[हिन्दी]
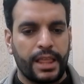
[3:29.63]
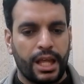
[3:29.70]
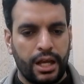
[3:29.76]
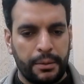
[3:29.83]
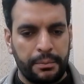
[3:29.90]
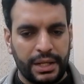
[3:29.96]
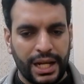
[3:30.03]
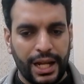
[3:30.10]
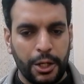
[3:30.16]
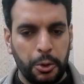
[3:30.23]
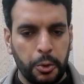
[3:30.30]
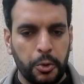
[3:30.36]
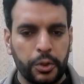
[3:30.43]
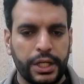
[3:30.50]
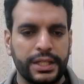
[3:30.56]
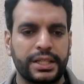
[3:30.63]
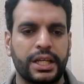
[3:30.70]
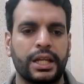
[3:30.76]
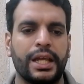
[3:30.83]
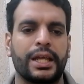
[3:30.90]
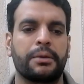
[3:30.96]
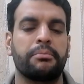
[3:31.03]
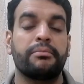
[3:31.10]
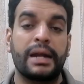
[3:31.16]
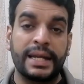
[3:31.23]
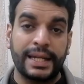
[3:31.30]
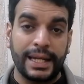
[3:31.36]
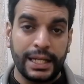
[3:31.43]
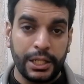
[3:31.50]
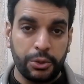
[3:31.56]
मेरा ख्याल लोगों के अंदर एक
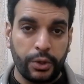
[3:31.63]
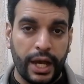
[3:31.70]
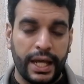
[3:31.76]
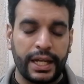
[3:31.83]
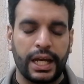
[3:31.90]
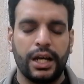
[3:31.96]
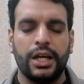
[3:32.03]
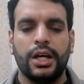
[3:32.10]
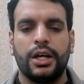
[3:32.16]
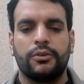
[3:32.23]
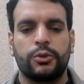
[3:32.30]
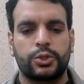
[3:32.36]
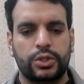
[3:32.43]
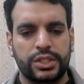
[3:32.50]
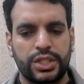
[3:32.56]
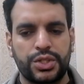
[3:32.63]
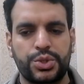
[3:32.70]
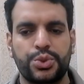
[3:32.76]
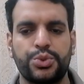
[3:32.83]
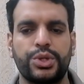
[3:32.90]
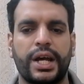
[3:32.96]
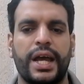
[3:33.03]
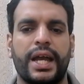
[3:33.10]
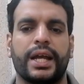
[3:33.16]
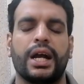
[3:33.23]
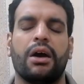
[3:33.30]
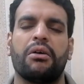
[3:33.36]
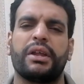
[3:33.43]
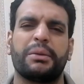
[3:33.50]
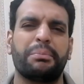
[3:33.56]
मेंटली जो है ना वो थोड़ा सा सुकून
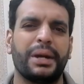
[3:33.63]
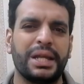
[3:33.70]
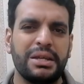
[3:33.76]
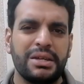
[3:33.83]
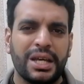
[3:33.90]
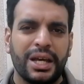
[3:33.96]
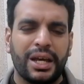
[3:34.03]
आएगा और एक बड़ी